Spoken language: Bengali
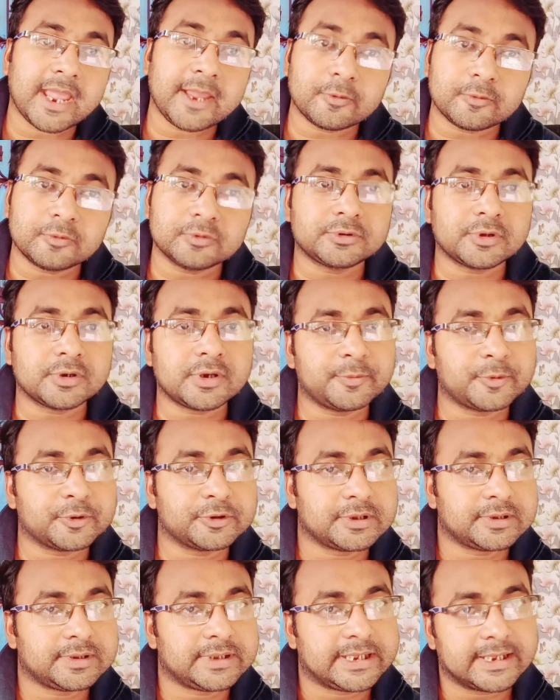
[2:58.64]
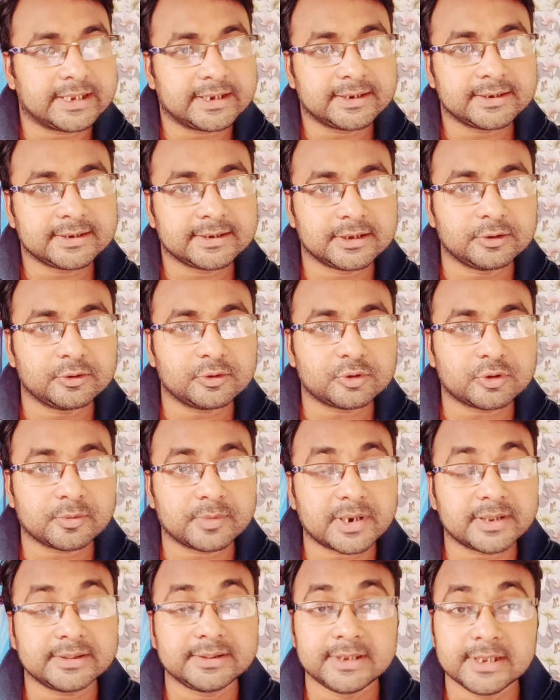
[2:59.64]
এই উত্তরের মধ্যে দিয়ে কিন্তু
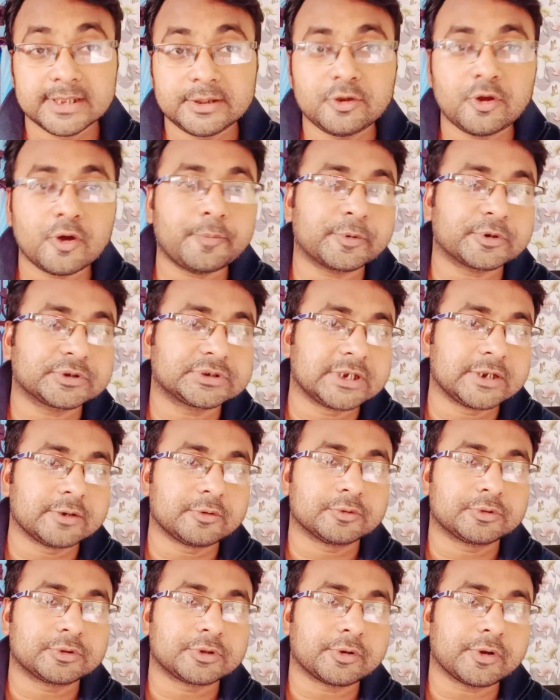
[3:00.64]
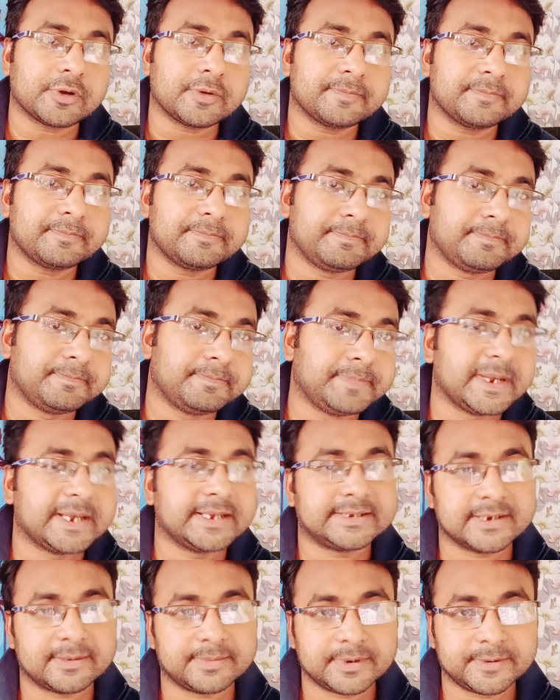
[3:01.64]
তোমরা দ্বিতীয় প্রশ্নের উত্তরও
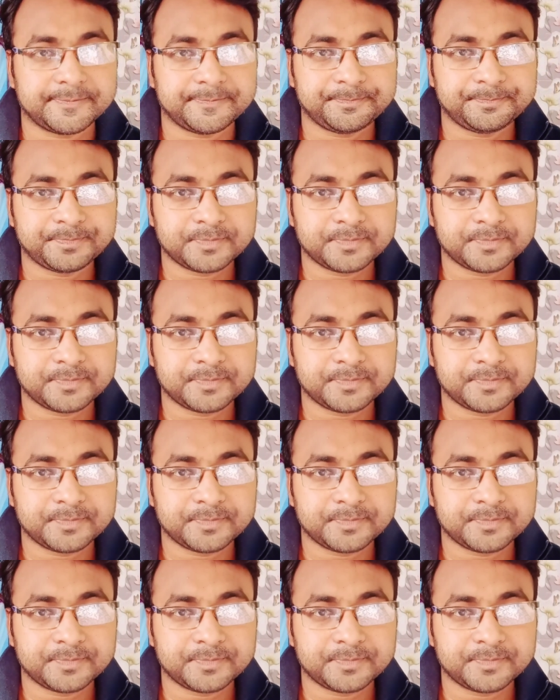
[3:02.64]
পেয়ে যাবে